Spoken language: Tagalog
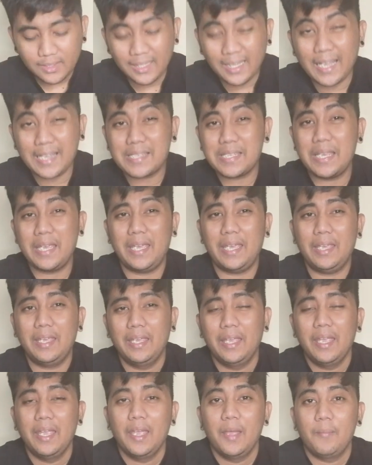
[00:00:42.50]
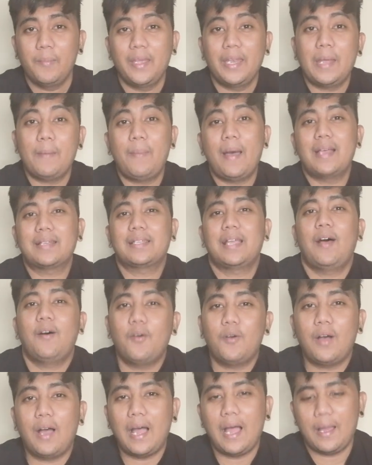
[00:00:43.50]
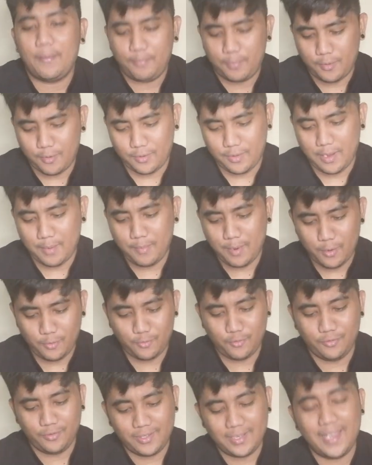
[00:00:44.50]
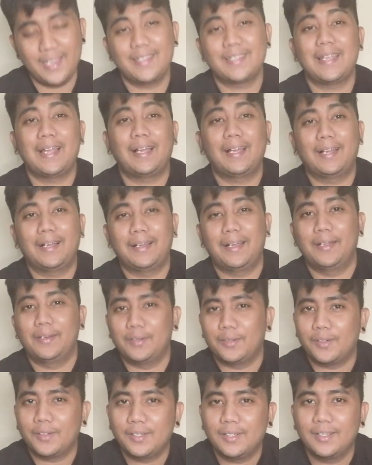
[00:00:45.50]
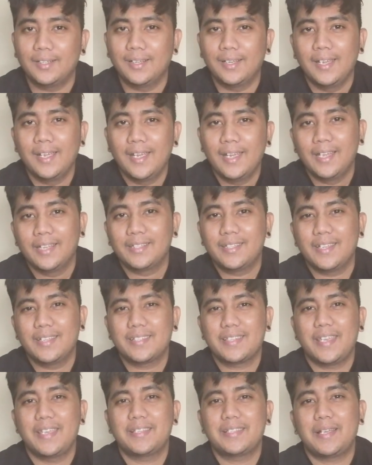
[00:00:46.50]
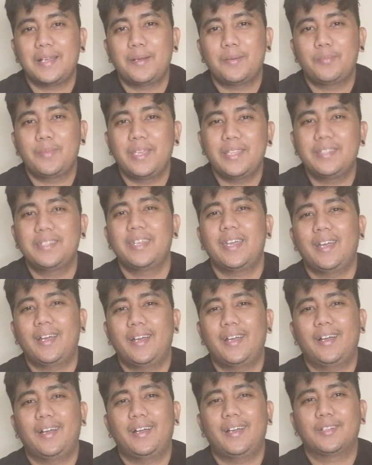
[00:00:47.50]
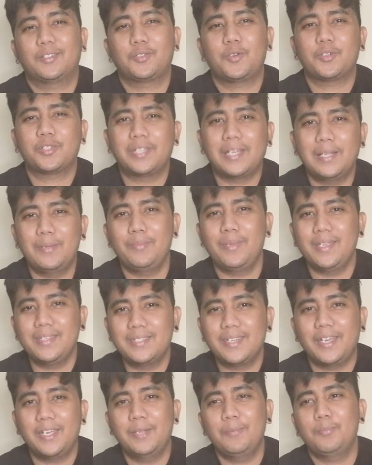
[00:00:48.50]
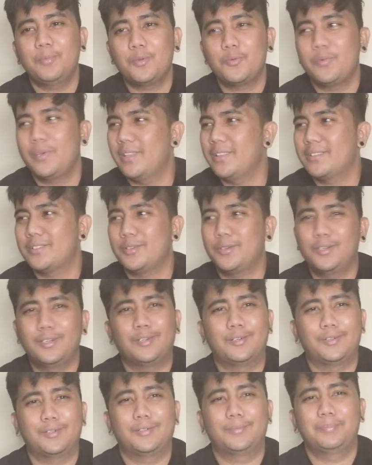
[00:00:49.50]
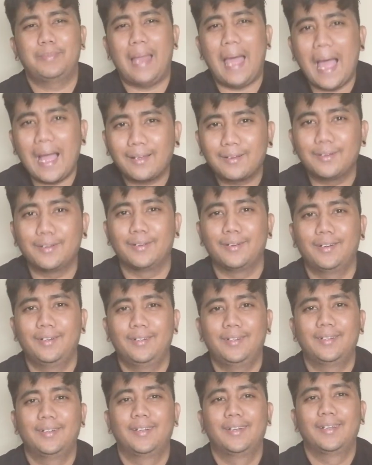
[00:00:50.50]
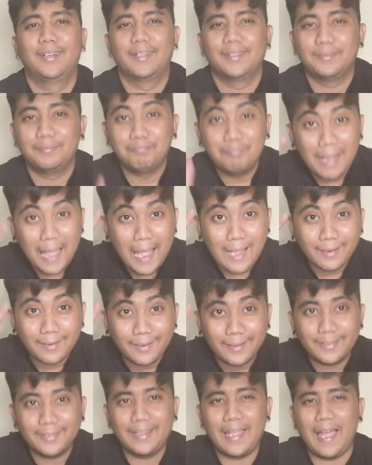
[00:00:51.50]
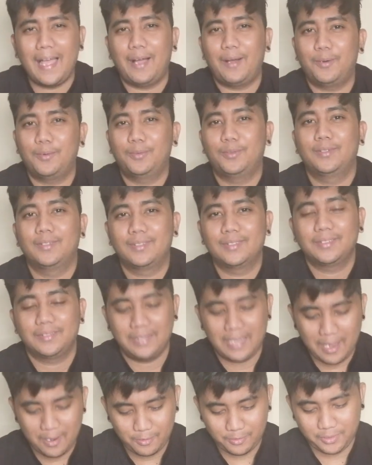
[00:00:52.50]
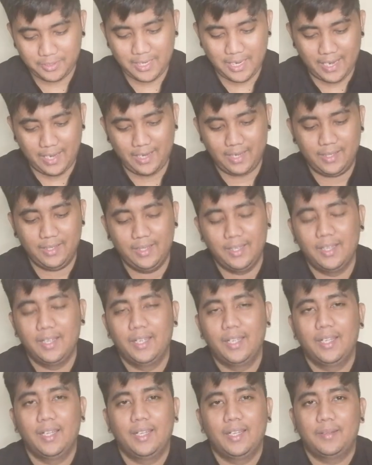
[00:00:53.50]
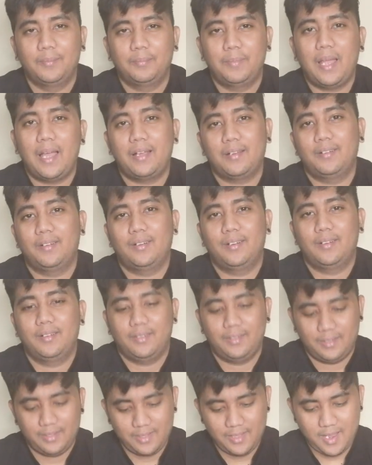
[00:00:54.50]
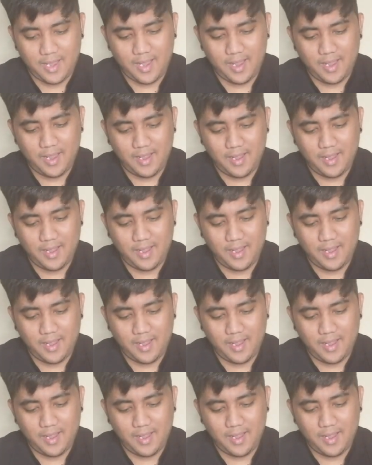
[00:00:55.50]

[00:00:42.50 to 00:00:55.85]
Kasi, may nabasa ako kahapon about dun sa isang ano, dyan sa isang media, social media influencer o vlogger, vlogger daw, daw siya, vlogger, na